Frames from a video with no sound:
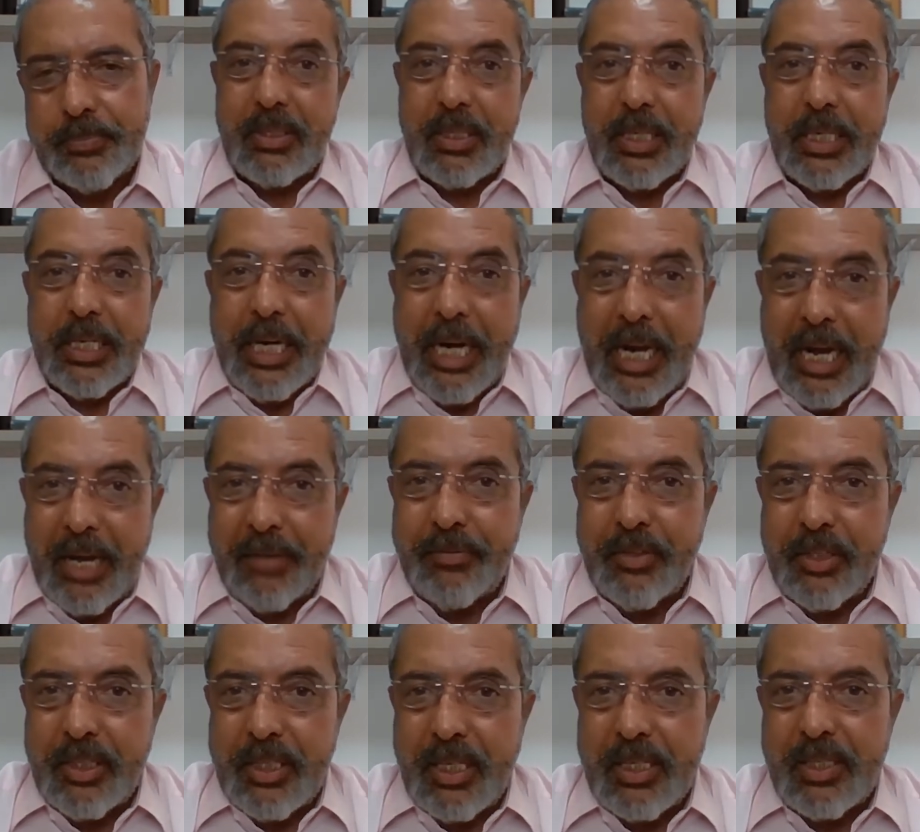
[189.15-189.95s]

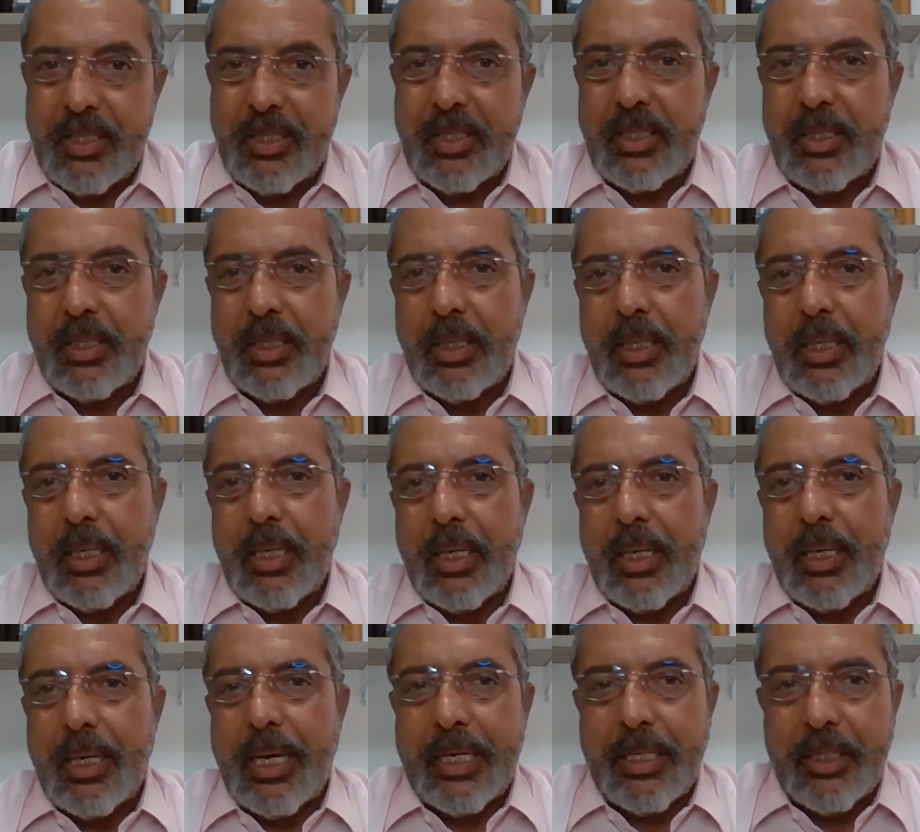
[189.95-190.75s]
Grávidas,
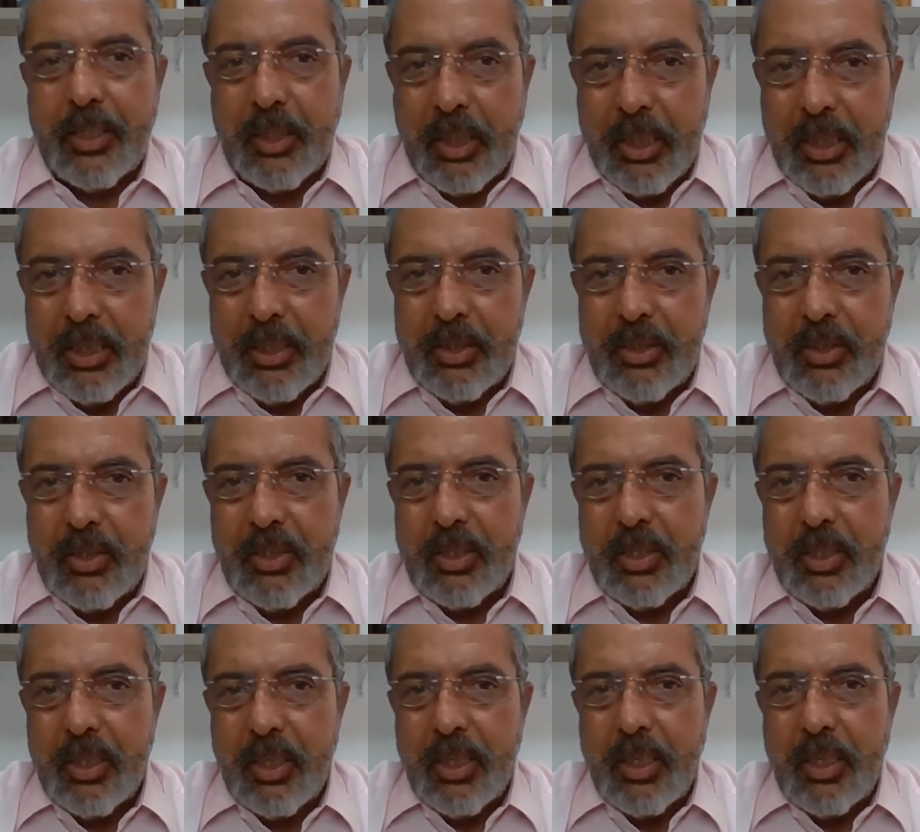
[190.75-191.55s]

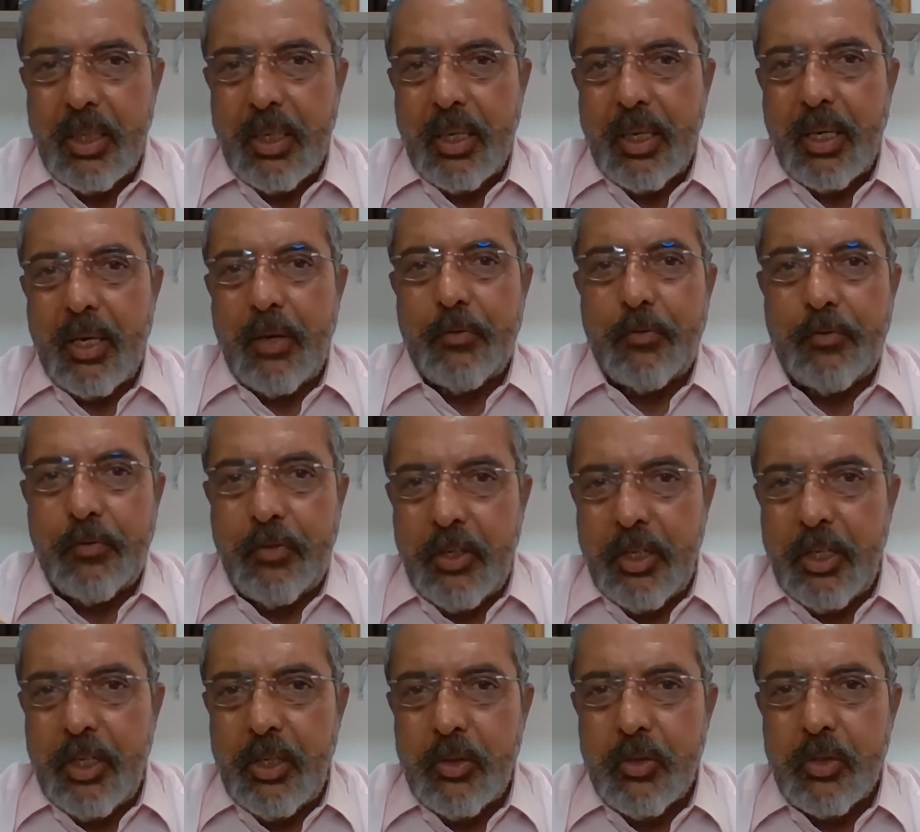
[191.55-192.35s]
lactantes e
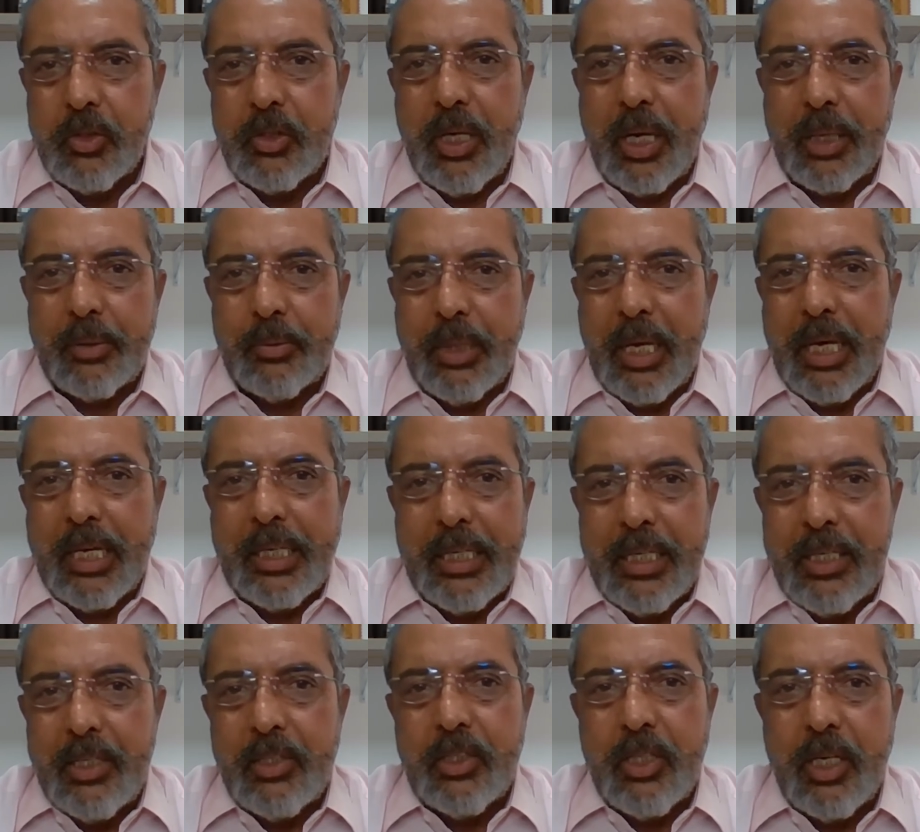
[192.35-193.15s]
filhos de até
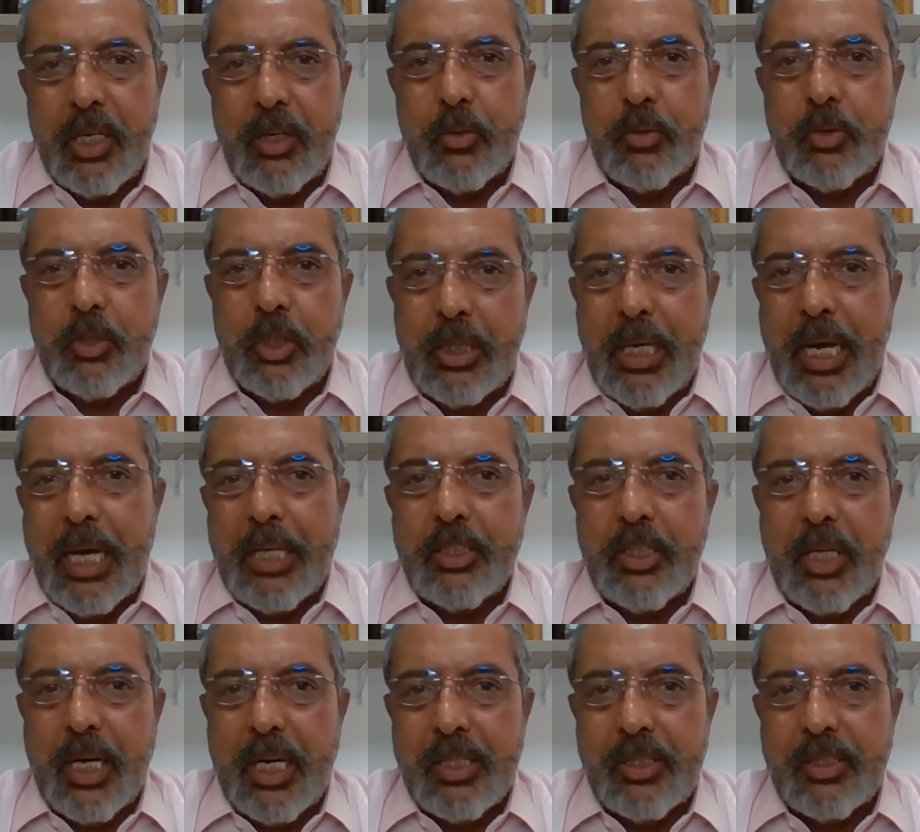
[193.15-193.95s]
15 anos de
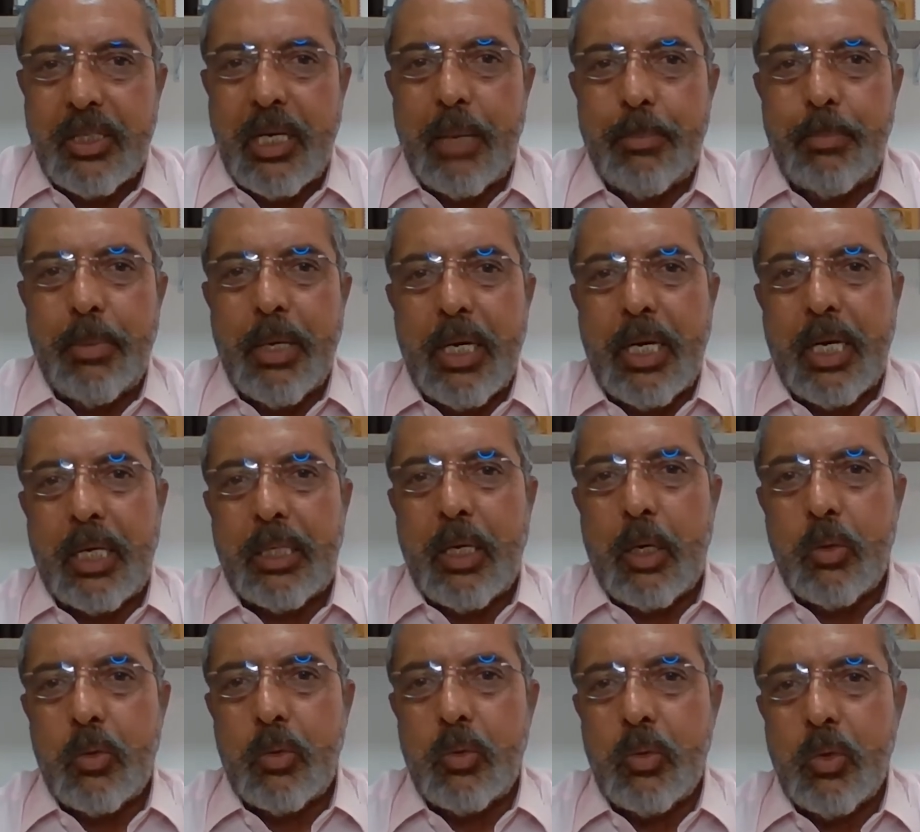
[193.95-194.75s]
idade recebem
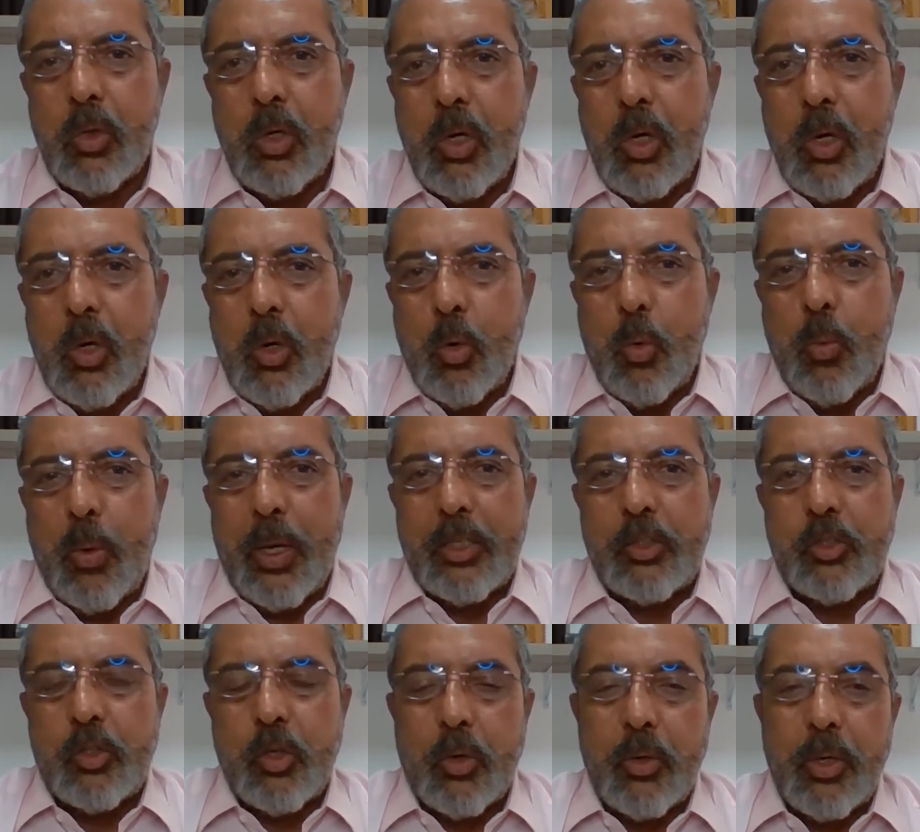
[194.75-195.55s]
cada um o
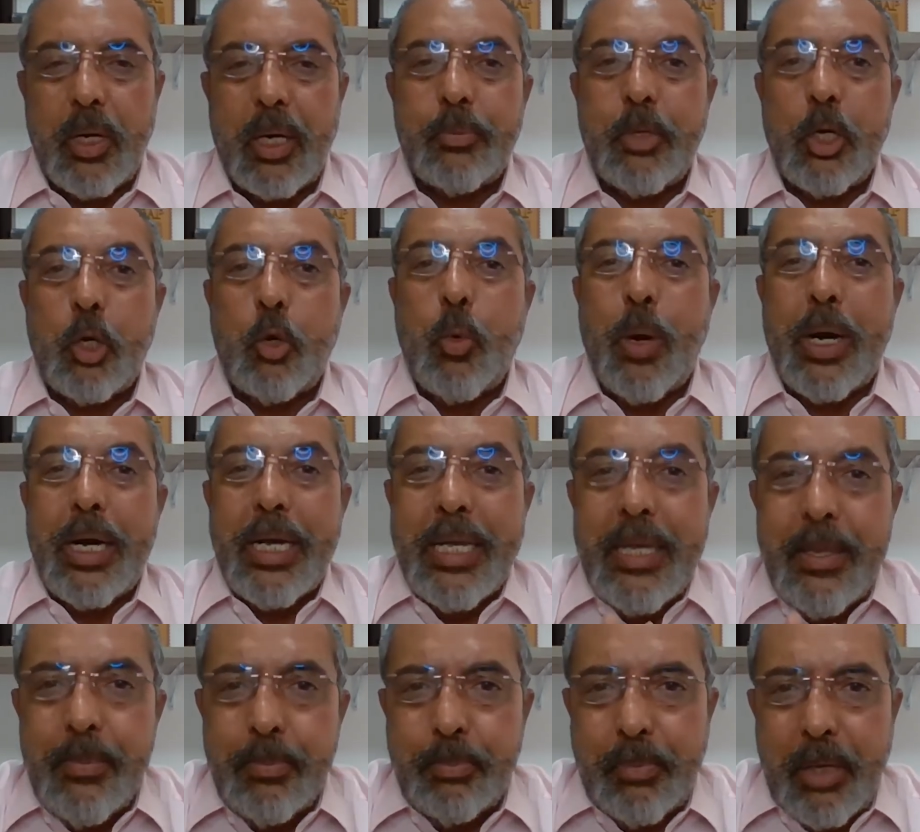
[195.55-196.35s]
adicional de R$
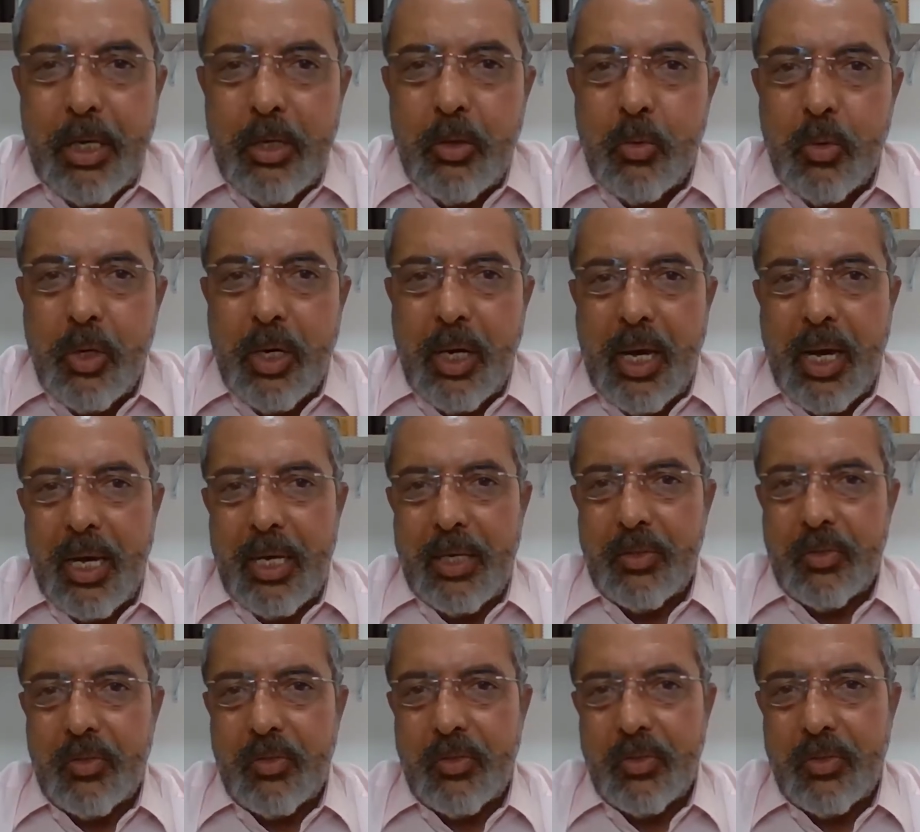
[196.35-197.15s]
41
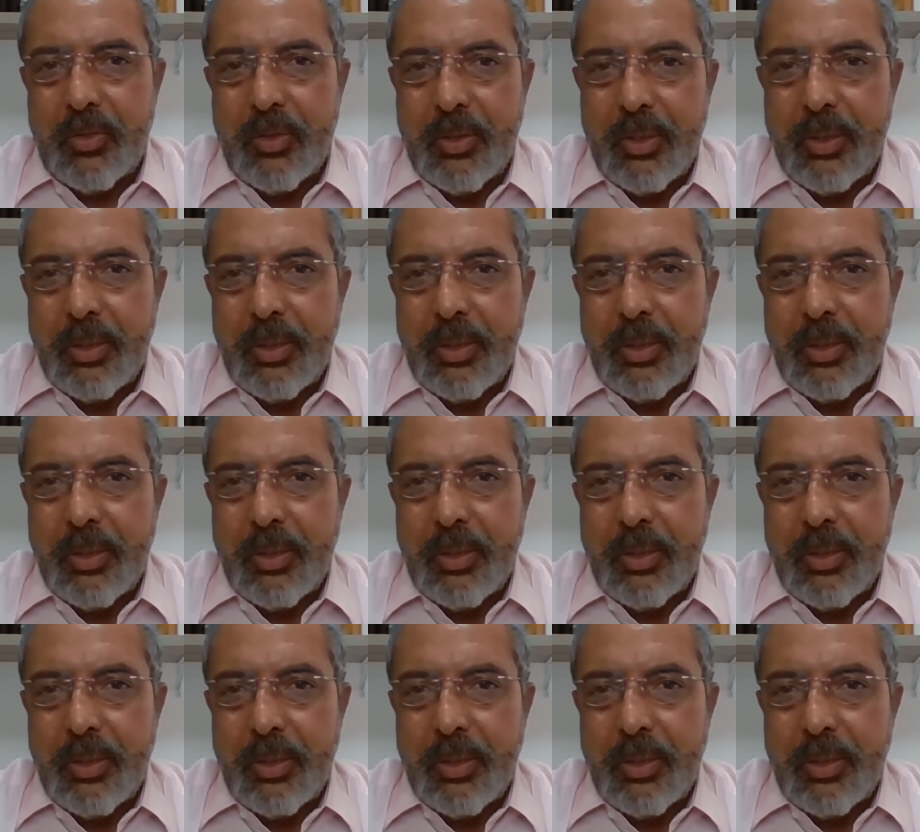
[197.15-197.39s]
reais